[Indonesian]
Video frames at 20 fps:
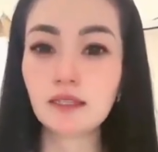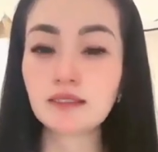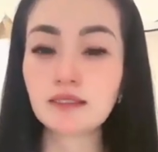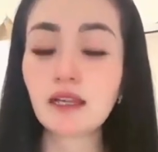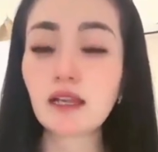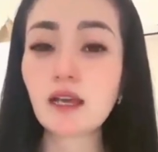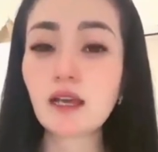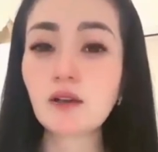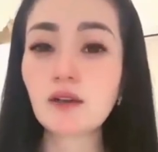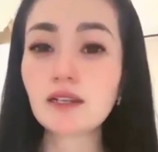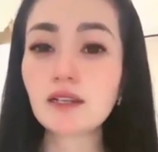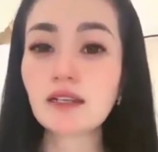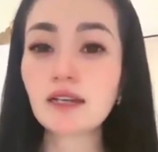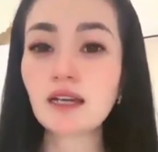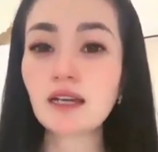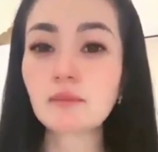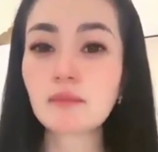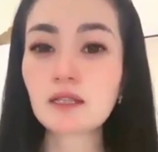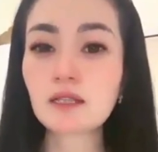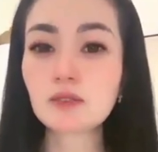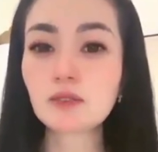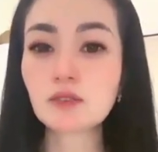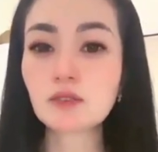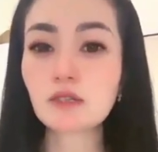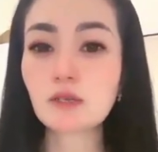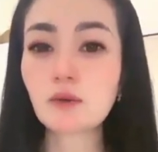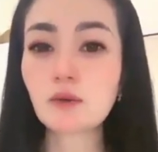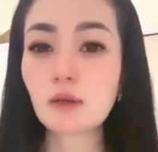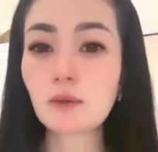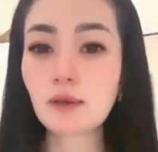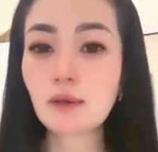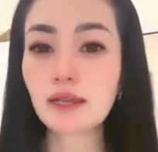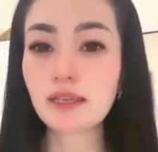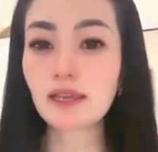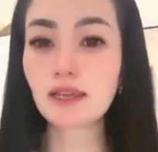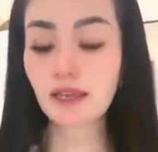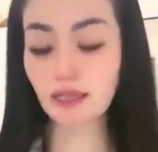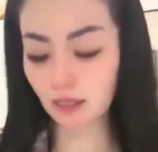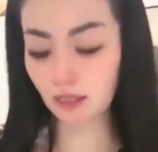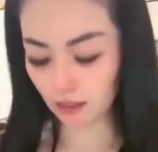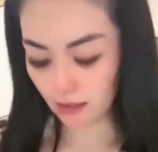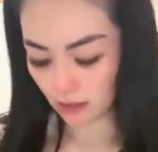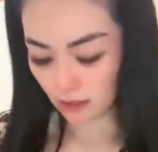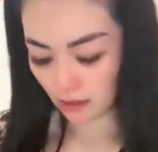cara order masuk ke Wawa ya